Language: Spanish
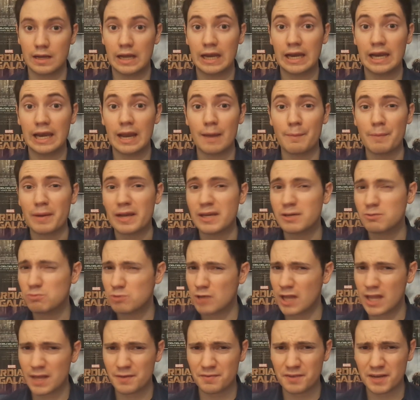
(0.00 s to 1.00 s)
la
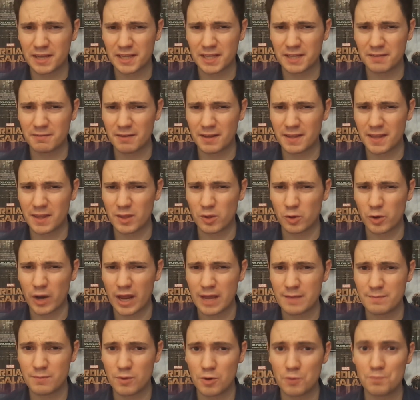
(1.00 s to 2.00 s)
película definitiva de
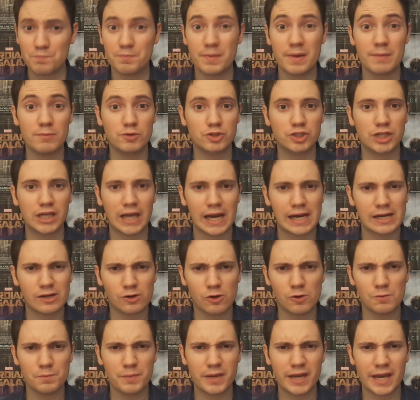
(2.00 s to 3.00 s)
Doraemon vemos el
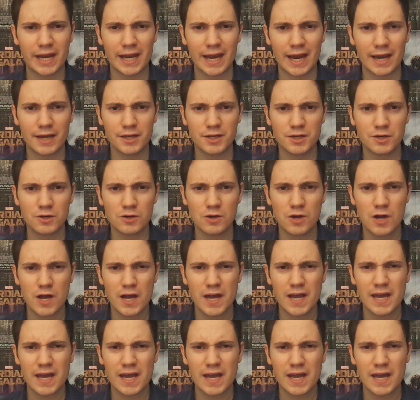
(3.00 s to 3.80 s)
alcohol milenario